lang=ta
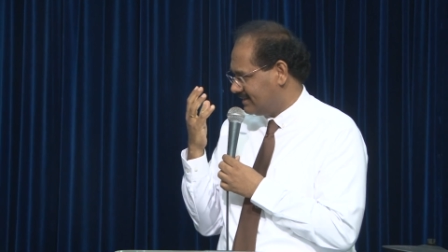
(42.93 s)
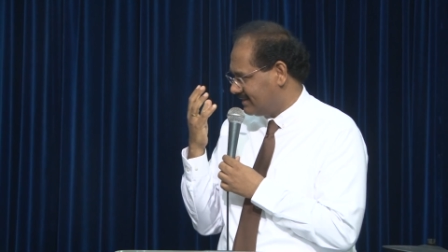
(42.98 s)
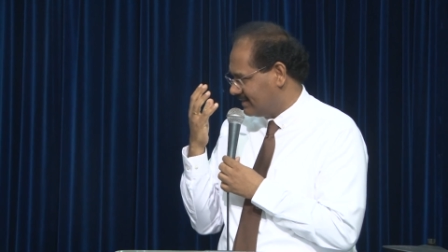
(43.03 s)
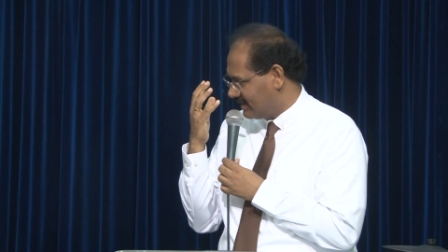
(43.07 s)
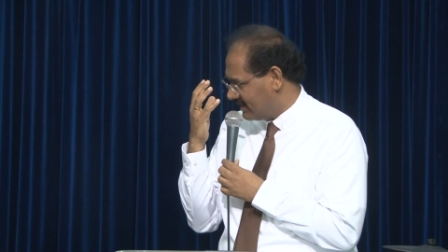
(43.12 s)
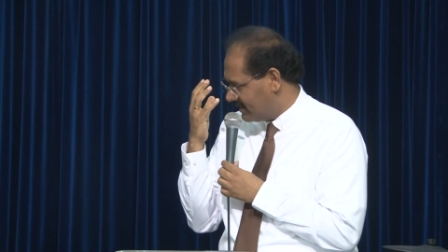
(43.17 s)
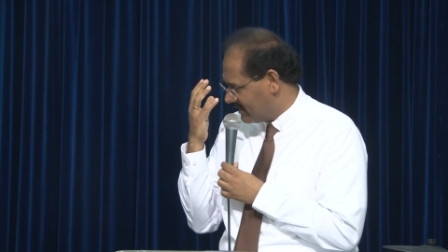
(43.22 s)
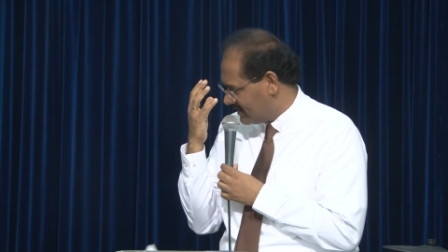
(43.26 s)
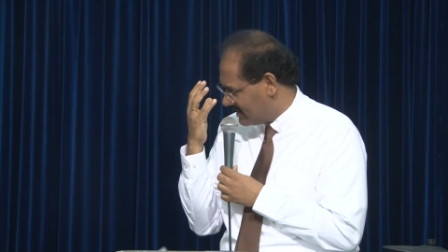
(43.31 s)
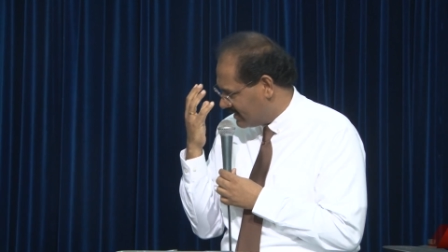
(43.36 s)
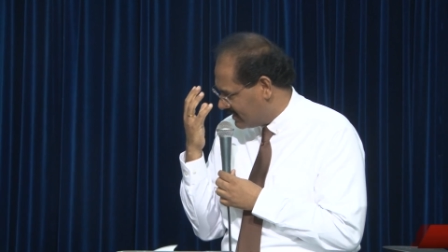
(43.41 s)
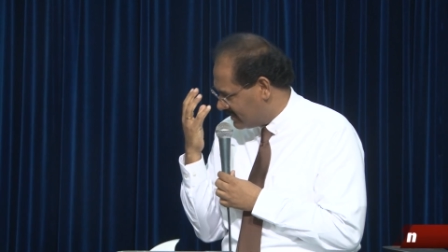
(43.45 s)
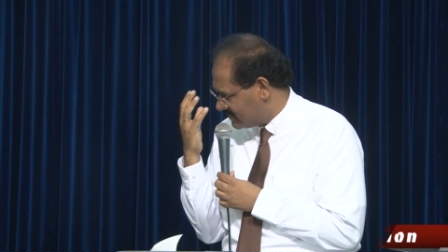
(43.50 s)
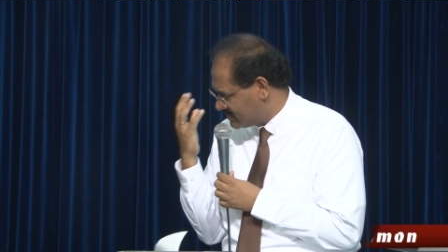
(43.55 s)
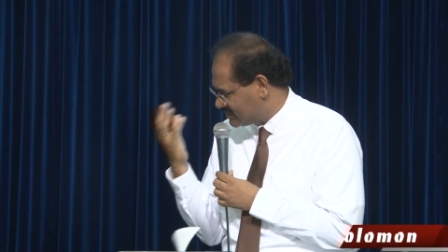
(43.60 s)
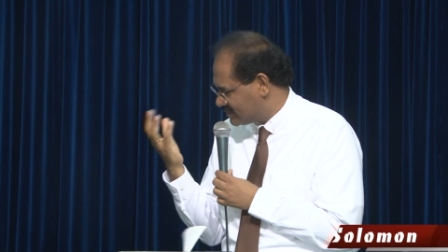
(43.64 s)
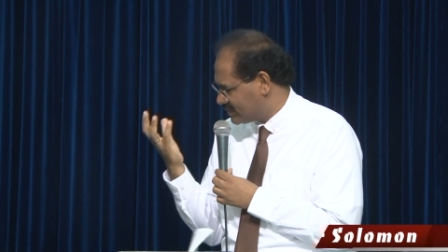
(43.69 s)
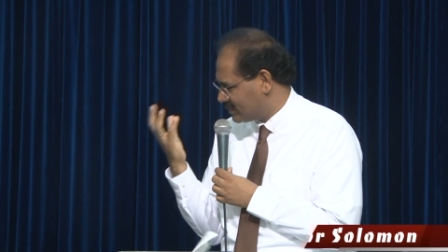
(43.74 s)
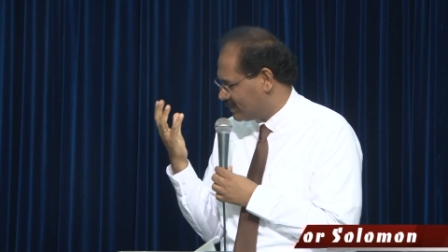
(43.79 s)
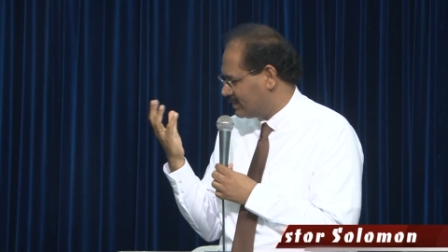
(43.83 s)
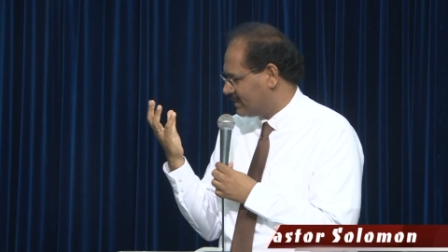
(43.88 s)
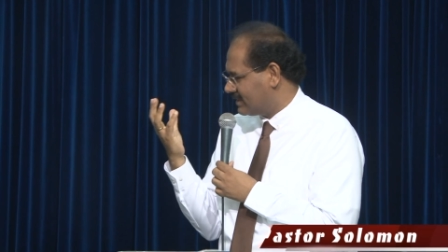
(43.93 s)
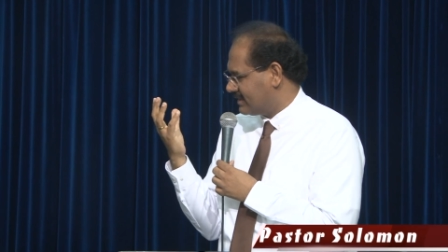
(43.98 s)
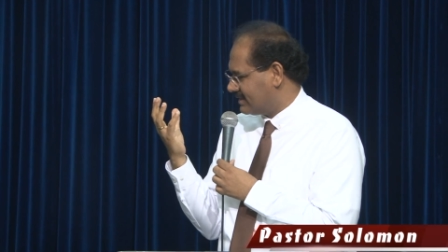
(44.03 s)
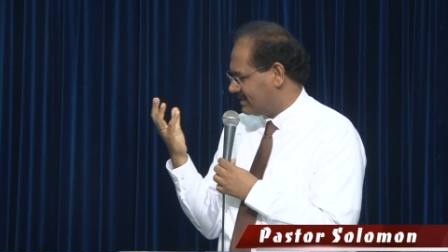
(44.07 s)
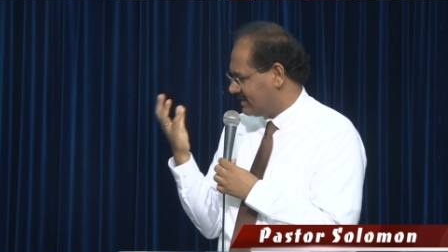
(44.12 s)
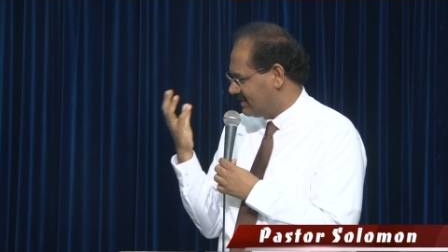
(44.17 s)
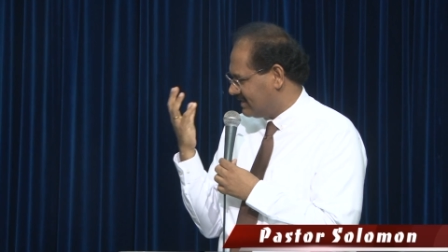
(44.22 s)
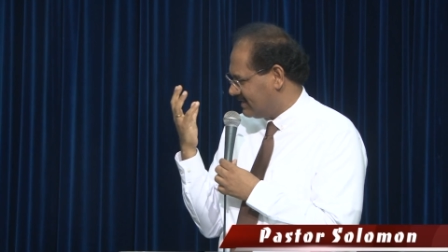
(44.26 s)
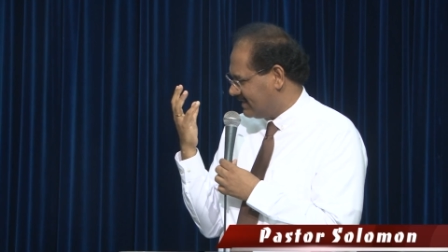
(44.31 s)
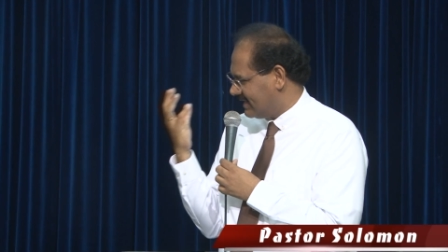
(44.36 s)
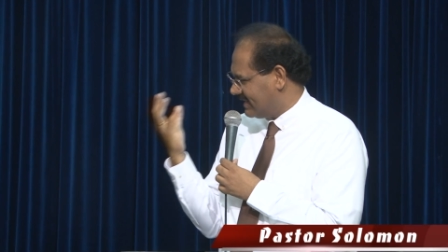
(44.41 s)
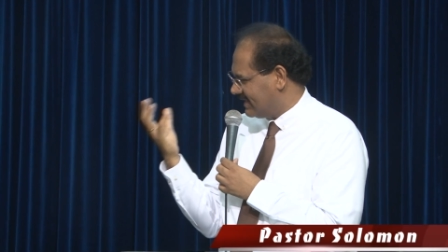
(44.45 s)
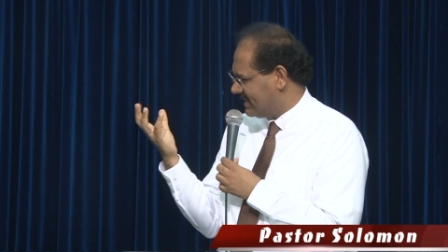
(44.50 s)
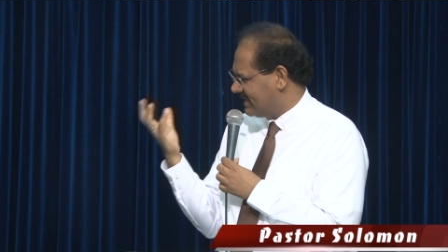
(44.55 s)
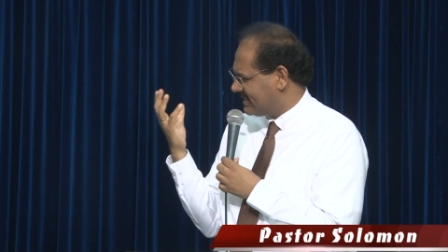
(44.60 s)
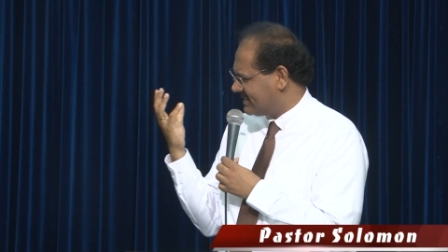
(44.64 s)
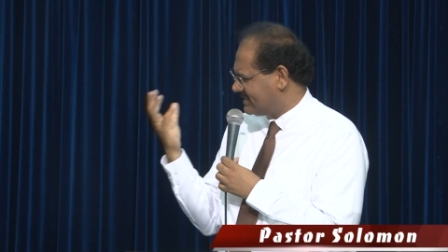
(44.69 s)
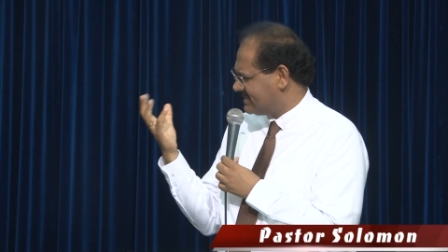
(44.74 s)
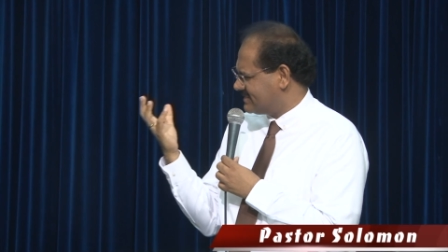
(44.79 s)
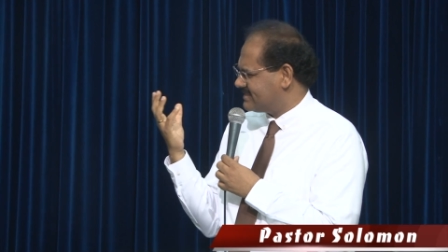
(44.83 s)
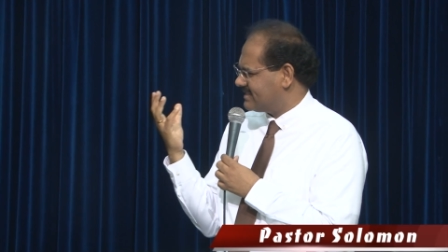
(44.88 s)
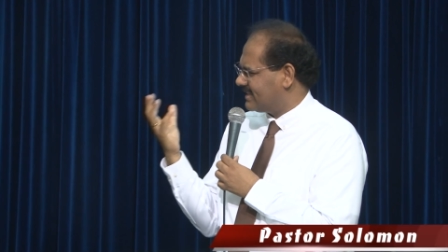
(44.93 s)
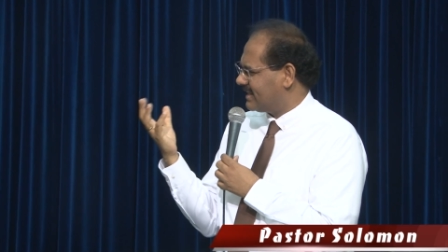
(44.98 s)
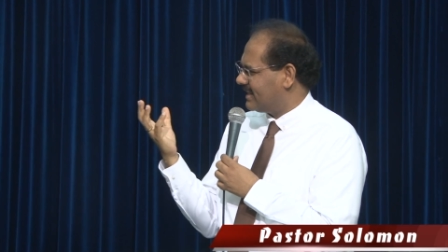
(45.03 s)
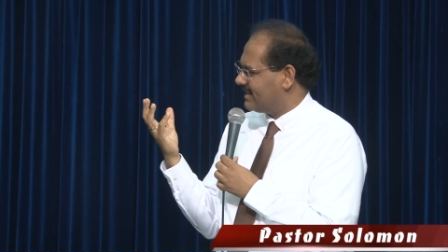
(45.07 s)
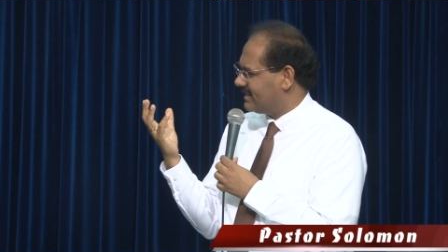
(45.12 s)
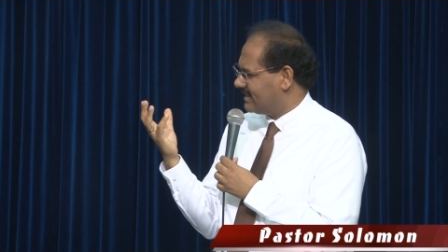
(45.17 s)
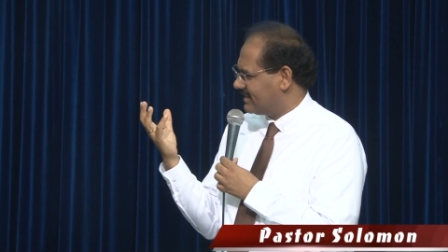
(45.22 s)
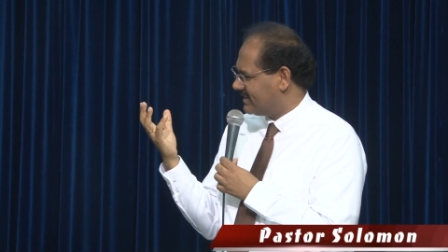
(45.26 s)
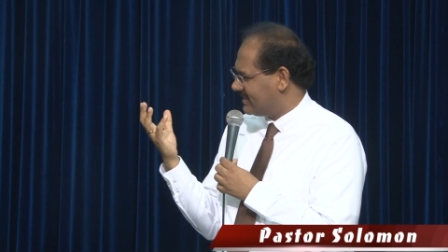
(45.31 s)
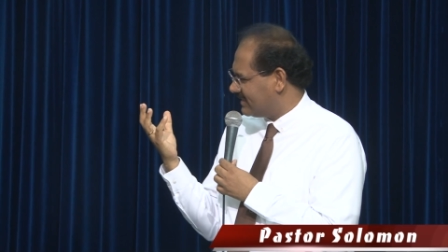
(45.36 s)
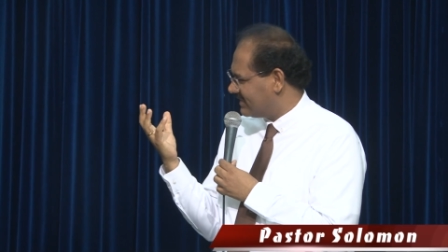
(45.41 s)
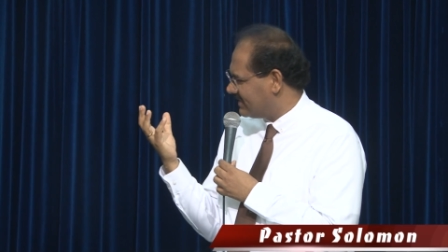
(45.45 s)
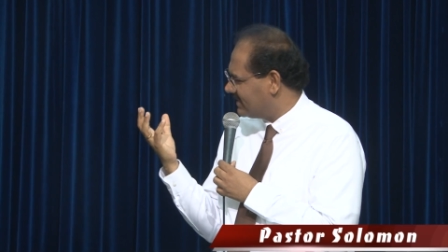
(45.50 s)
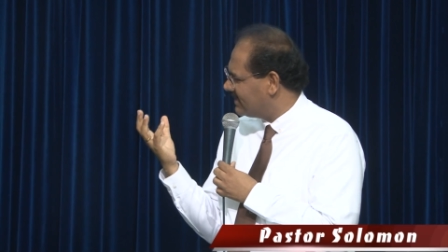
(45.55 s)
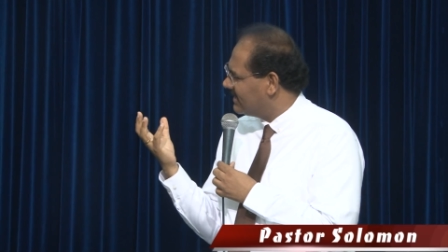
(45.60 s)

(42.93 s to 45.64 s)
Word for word: நான் சொல்கிறது நான் எனக்கு சரி நிற்குது